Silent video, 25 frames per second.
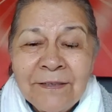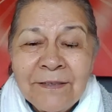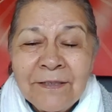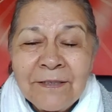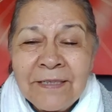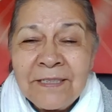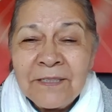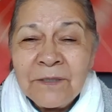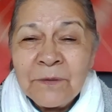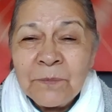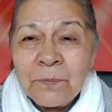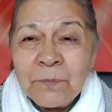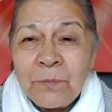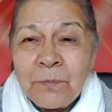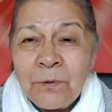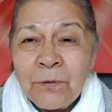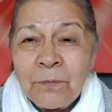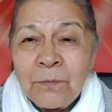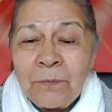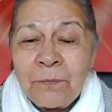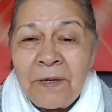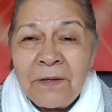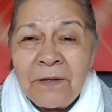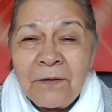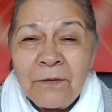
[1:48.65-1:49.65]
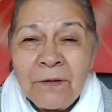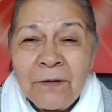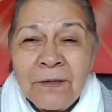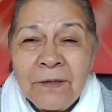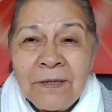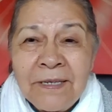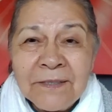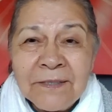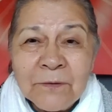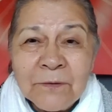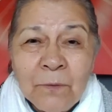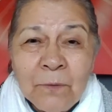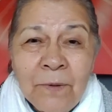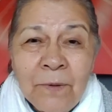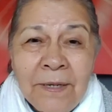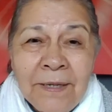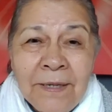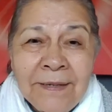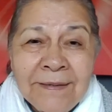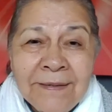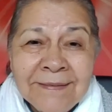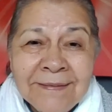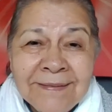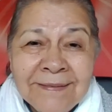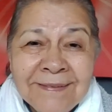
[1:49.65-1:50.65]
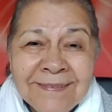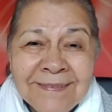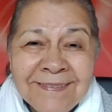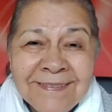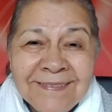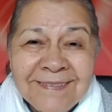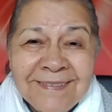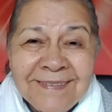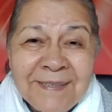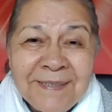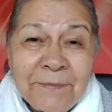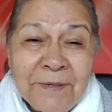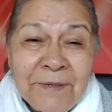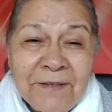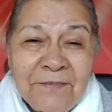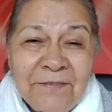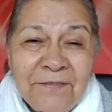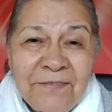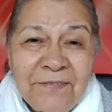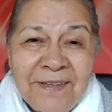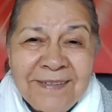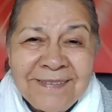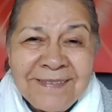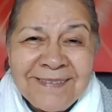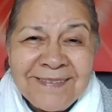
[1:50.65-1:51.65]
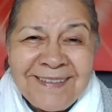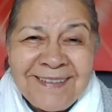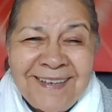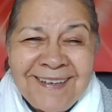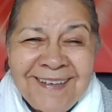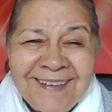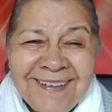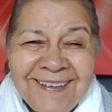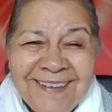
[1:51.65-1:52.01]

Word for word: es por medio de las cuales se manifiesta.